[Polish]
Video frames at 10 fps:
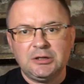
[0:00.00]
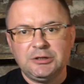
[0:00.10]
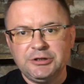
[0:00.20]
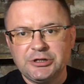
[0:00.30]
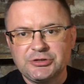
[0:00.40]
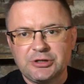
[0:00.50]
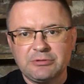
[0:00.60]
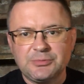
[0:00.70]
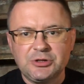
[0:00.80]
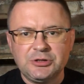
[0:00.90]
jeszcze
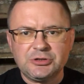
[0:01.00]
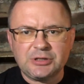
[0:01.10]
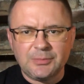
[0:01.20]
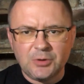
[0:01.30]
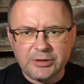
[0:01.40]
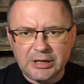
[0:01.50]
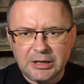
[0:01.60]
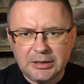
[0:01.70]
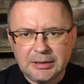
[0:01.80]
głębszej niż ta moja,